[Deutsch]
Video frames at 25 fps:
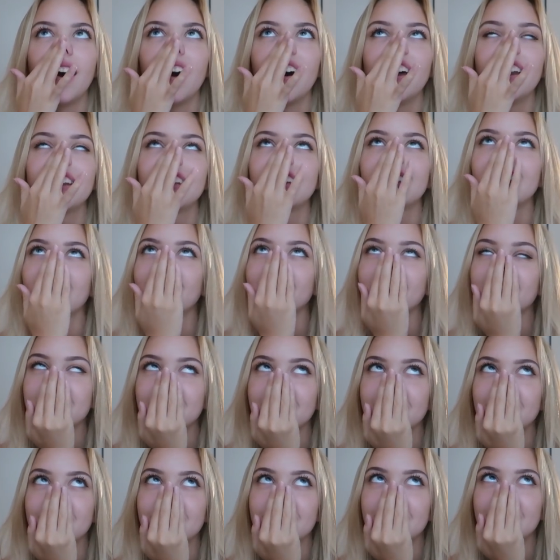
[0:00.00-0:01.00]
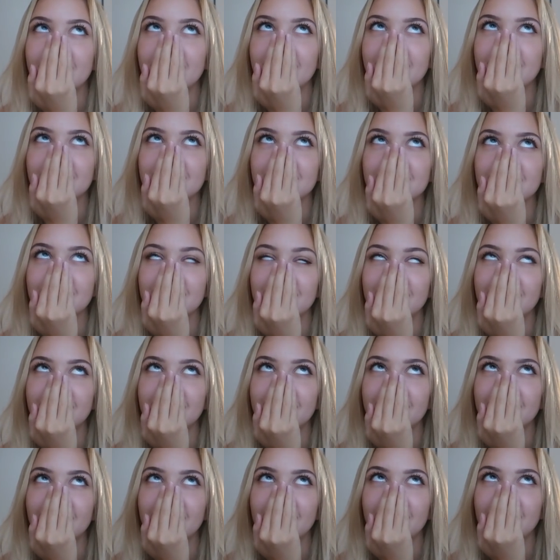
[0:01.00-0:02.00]
Und ich dachte mir so, scheiße,
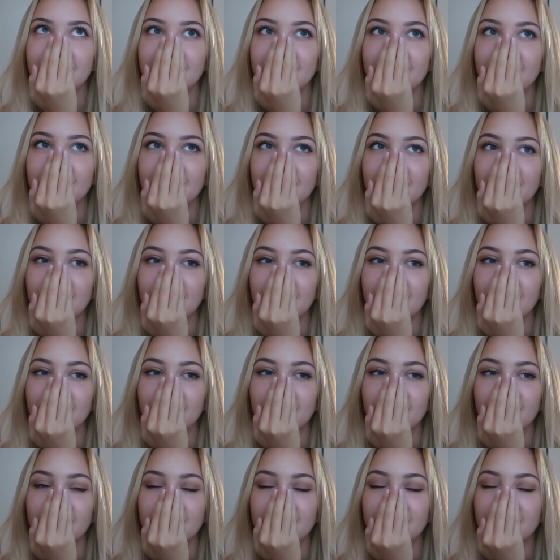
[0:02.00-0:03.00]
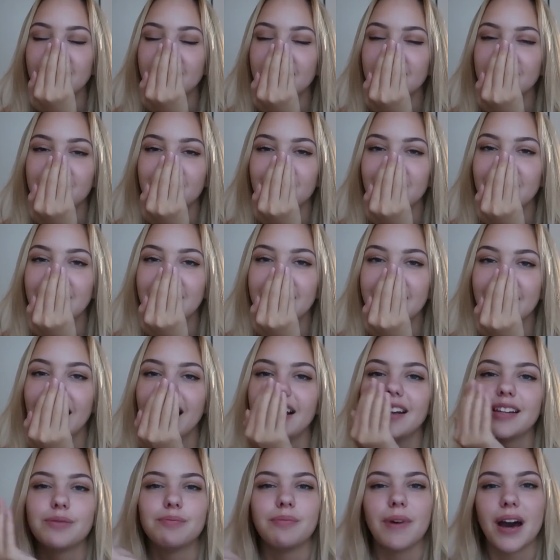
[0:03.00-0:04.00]
ey. Und dann dachte ich mir,
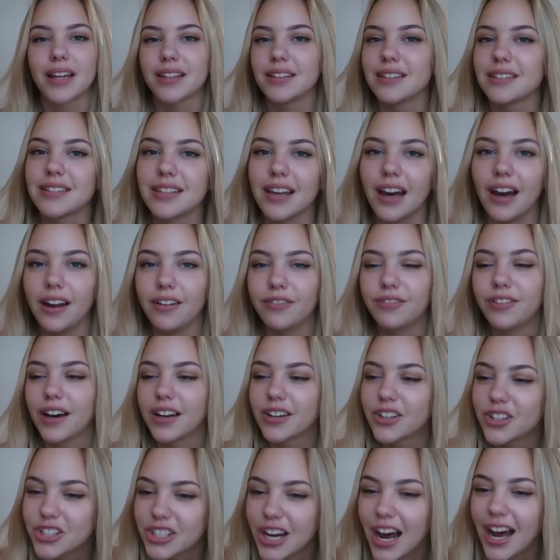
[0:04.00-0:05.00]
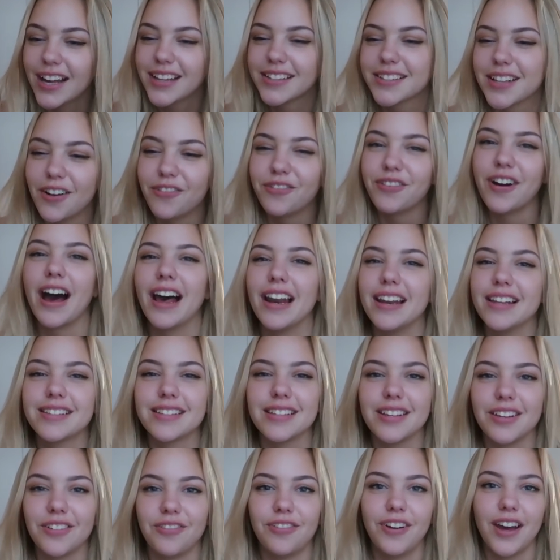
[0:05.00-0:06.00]
egal, ich mache das einfach. Scheiß auf
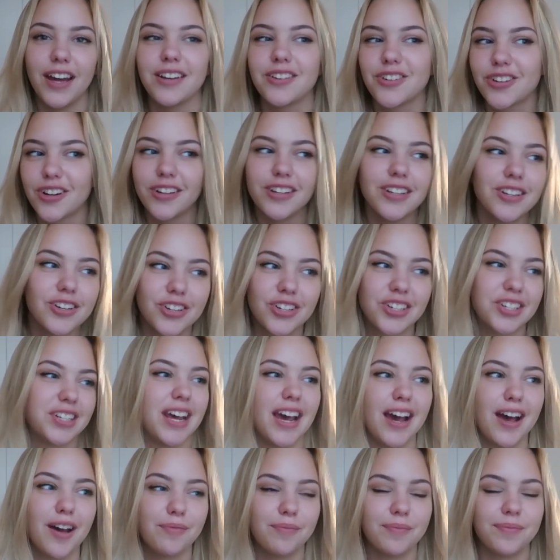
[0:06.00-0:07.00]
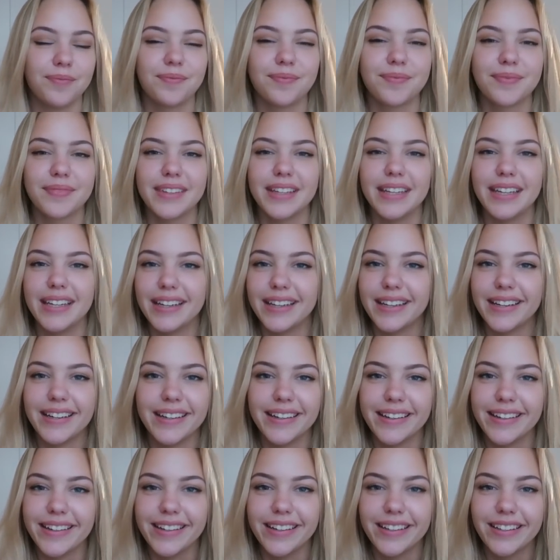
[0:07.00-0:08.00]
alles, ich werde schon nicht sterben.
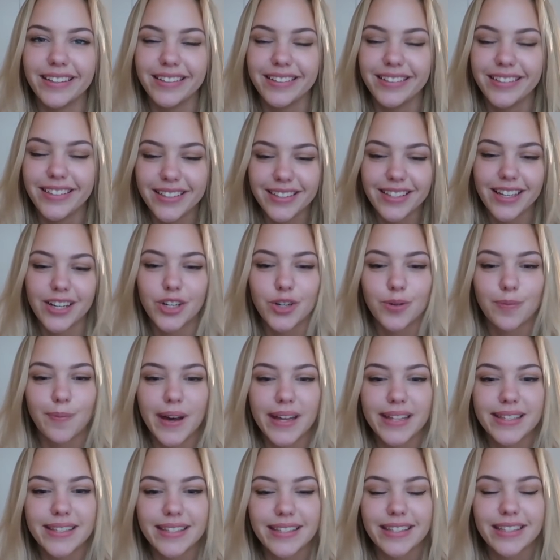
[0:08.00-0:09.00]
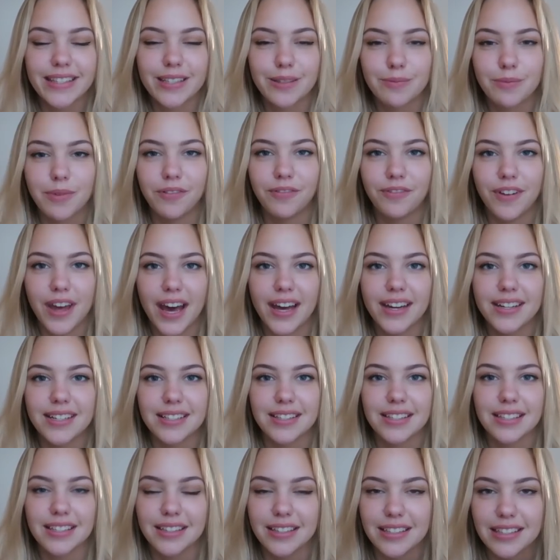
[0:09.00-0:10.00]
Äh, dieser Schmerz ist es mir wert,
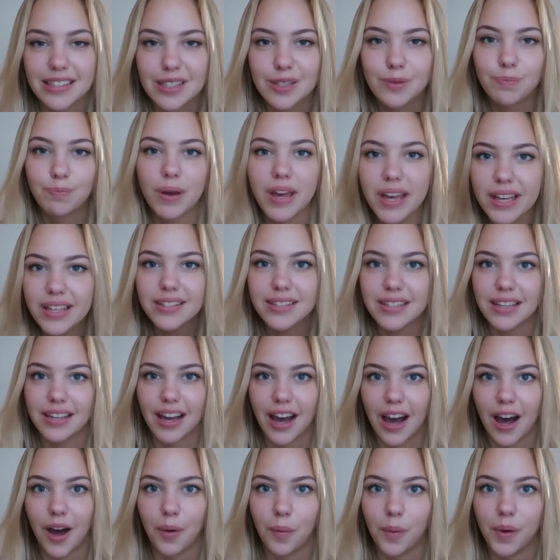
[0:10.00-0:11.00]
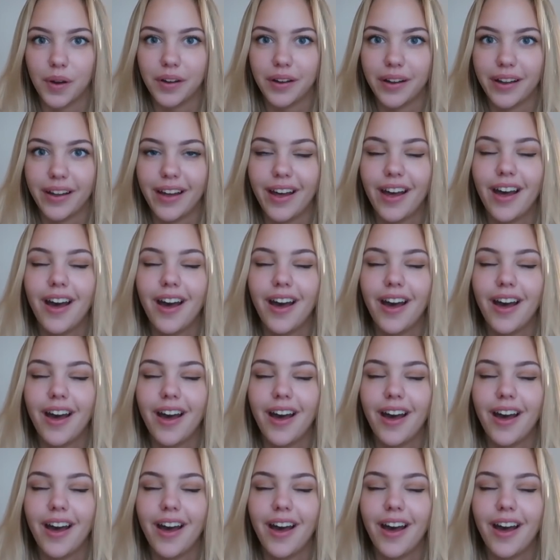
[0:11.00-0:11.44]
dass ich dieses Piercing habe.